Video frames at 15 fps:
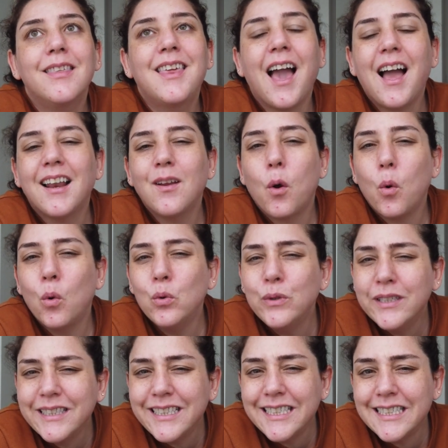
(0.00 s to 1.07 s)
Yani
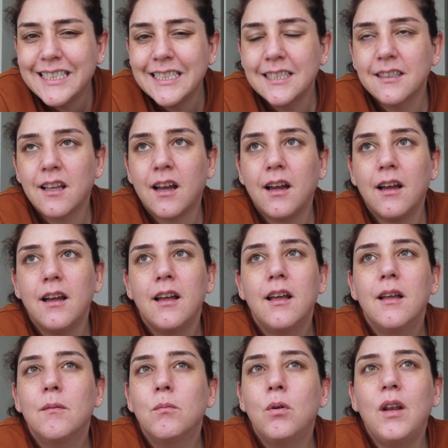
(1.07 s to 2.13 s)
onun dışında
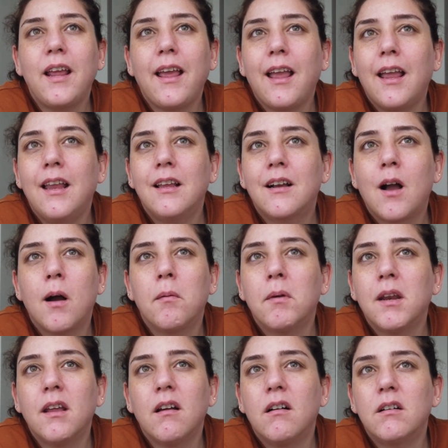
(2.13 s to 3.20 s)
böyle el,
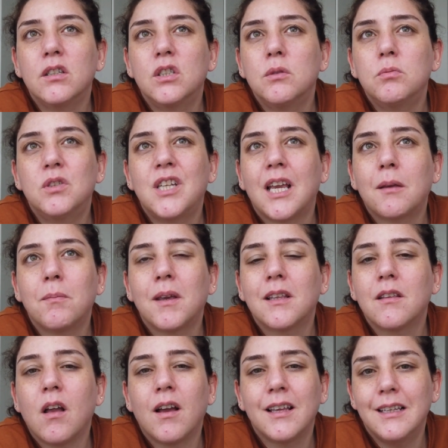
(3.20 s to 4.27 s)
kamerayı açıp
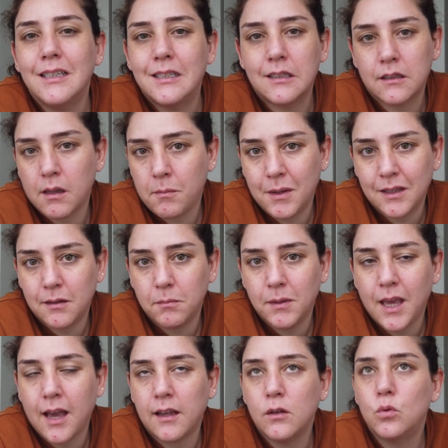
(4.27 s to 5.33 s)
çekmek dahi istemedim
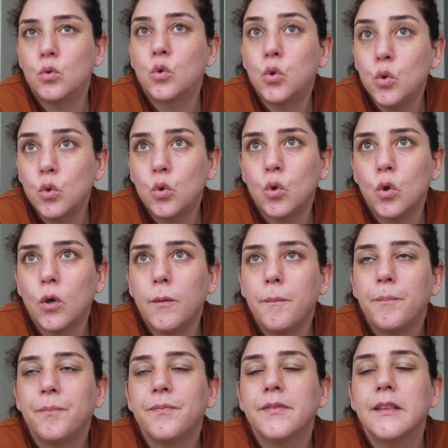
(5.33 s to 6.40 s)
yani. Çünkü
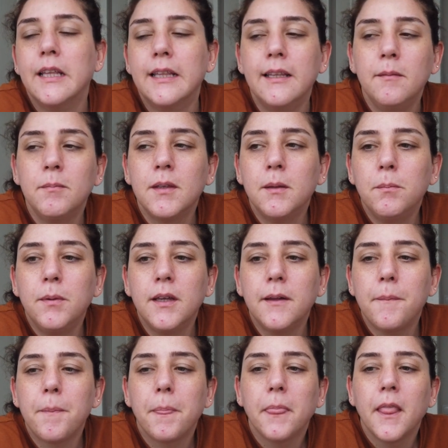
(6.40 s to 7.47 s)
dediğim
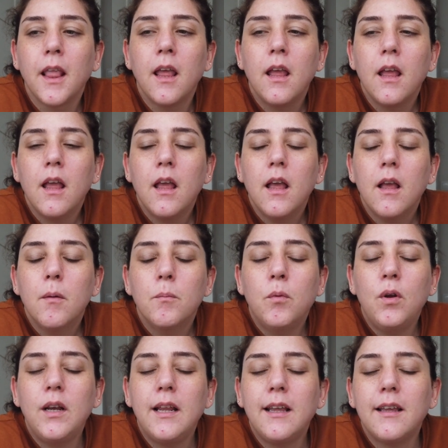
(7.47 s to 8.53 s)
gibi
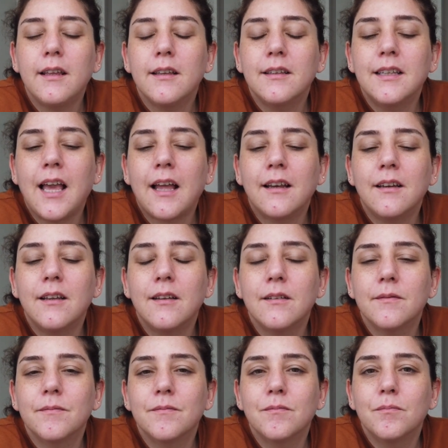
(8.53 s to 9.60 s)
böyle yani
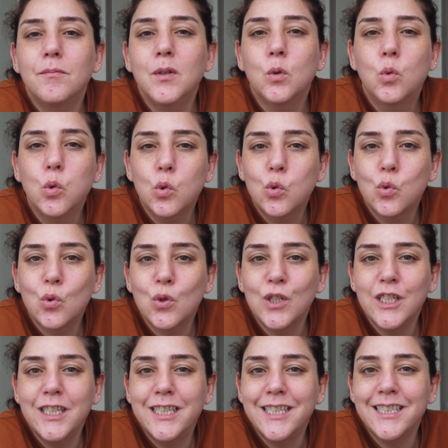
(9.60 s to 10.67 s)
bir
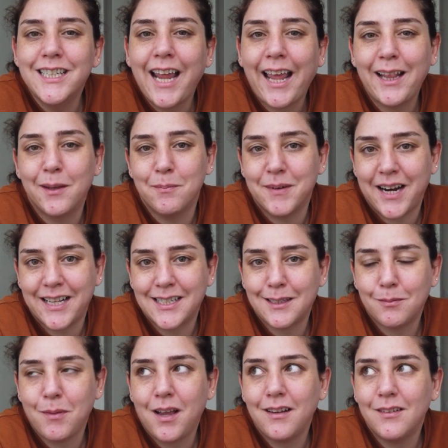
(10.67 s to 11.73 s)
huzurun içindeydim
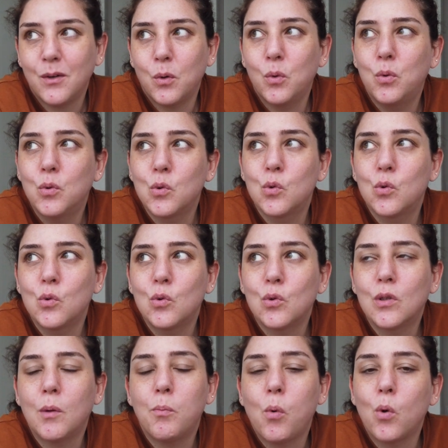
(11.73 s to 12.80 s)
resmen. O
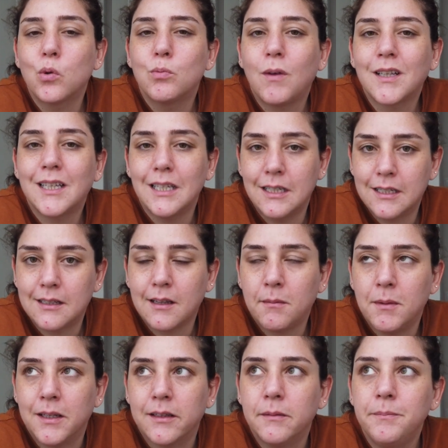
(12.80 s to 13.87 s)
huzuru da bozmak
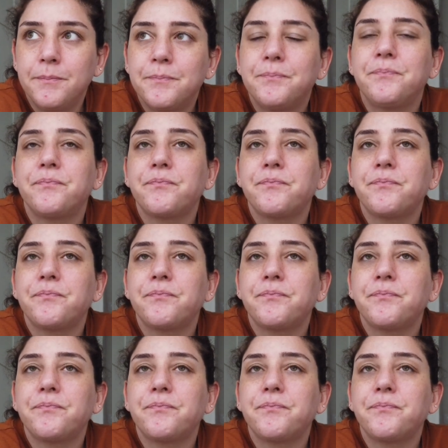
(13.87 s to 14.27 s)
istemedim.